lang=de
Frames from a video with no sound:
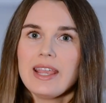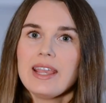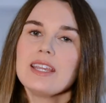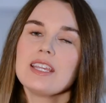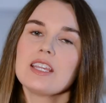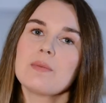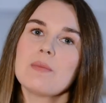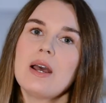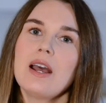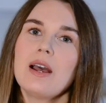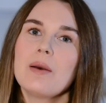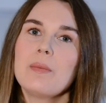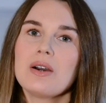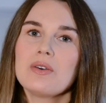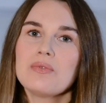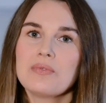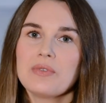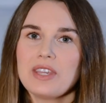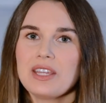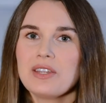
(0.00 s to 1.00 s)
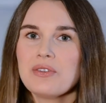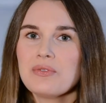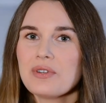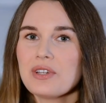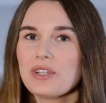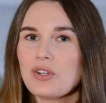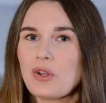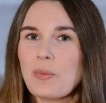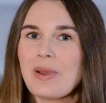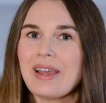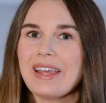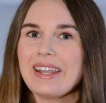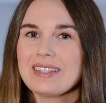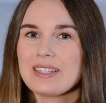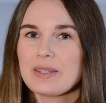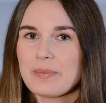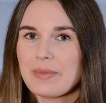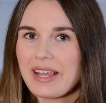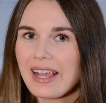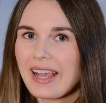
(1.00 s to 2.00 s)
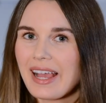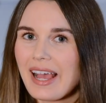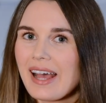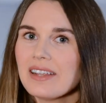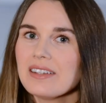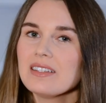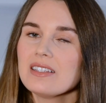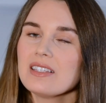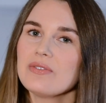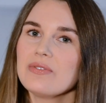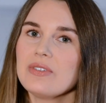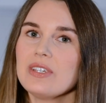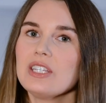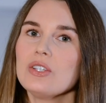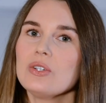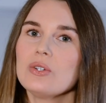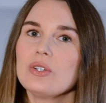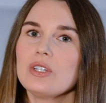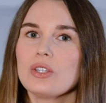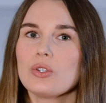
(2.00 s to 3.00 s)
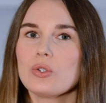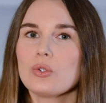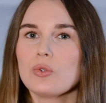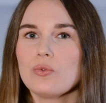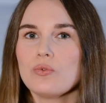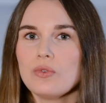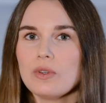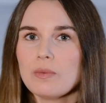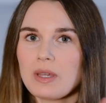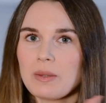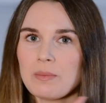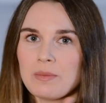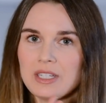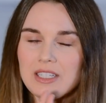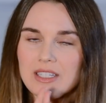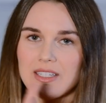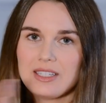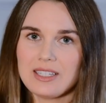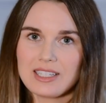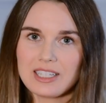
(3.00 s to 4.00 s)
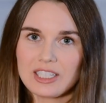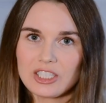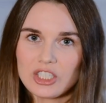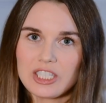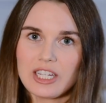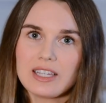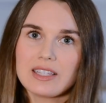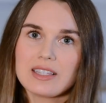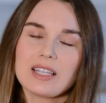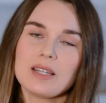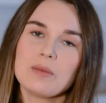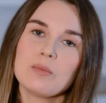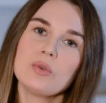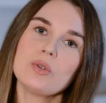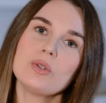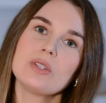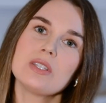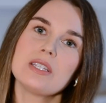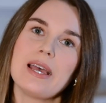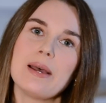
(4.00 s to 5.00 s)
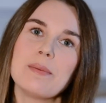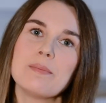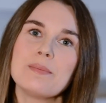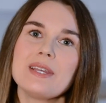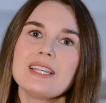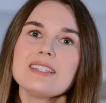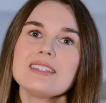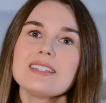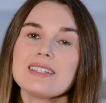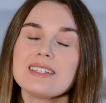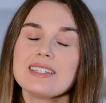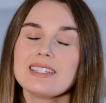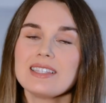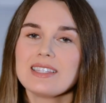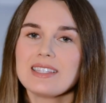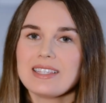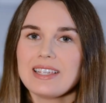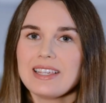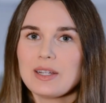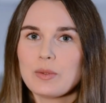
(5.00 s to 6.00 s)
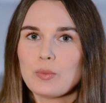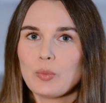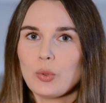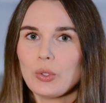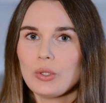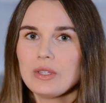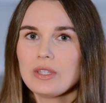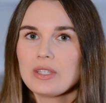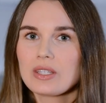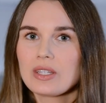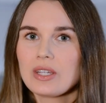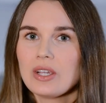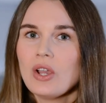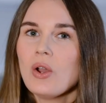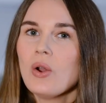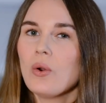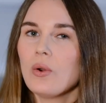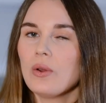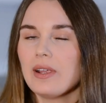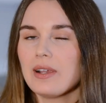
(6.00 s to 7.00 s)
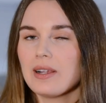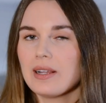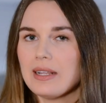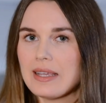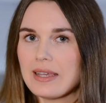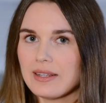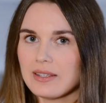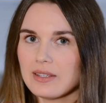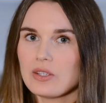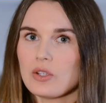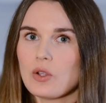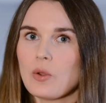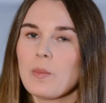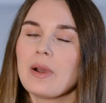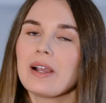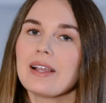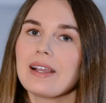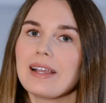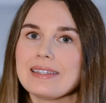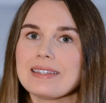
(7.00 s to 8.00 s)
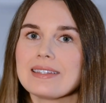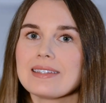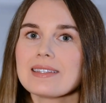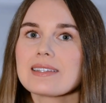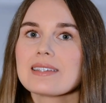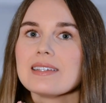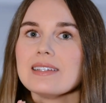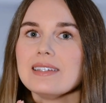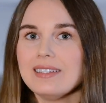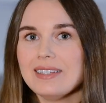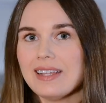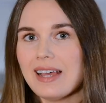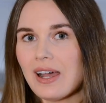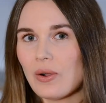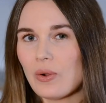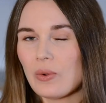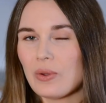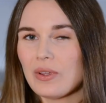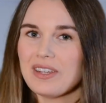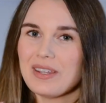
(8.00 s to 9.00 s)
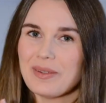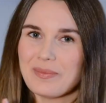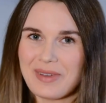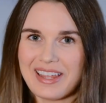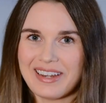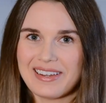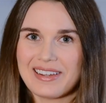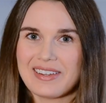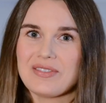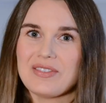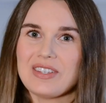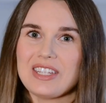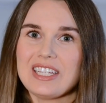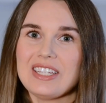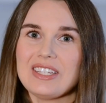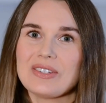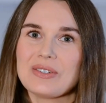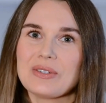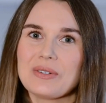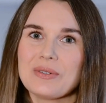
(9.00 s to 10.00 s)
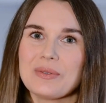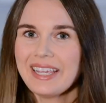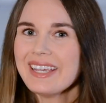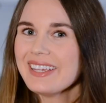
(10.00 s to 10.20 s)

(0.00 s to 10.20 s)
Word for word: Ich mache aber auf jeden Fall nochmal ein separates Video dazu, wie man mit dieser Schallzahnbürste am besten die Zähne putzt und erkläre das nochmal ganz genau in dem anderen Video.